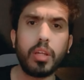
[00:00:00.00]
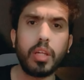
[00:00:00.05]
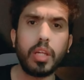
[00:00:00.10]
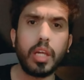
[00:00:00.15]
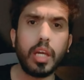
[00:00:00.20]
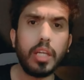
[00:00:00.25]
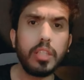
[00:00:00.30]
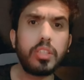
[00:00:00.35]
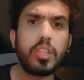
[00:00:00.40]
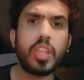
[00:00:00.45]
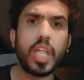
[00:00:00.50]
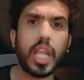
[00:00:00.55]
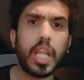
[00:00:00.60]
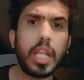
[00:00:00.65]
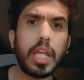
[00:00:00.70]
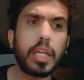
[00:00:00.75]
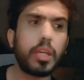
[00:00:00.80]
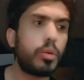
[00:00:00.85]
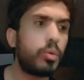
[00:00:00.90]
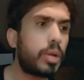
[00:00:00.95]
اعتذر
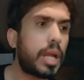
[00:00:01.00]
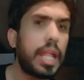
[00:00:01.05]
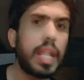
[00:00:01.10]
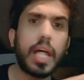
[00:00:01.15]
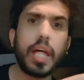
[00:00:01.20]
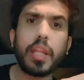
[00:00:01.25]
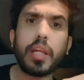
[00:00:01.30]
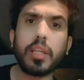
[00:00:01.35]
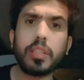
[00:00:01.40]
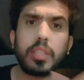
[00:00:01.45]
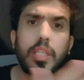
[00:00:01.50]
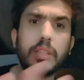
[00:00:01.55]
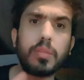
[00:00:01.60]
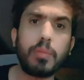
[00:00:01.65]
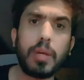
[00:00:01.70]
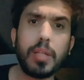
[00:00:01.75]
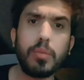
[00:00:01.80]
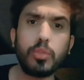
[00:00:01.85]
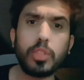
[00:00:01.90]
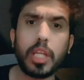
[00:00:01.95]
لك وقال انا اخطيت مع
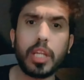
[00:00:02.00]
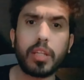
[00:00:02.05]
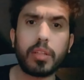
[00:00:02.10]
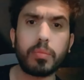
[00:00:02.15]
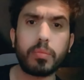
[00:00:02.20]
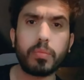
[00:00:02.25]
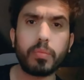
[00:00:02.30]
المدرب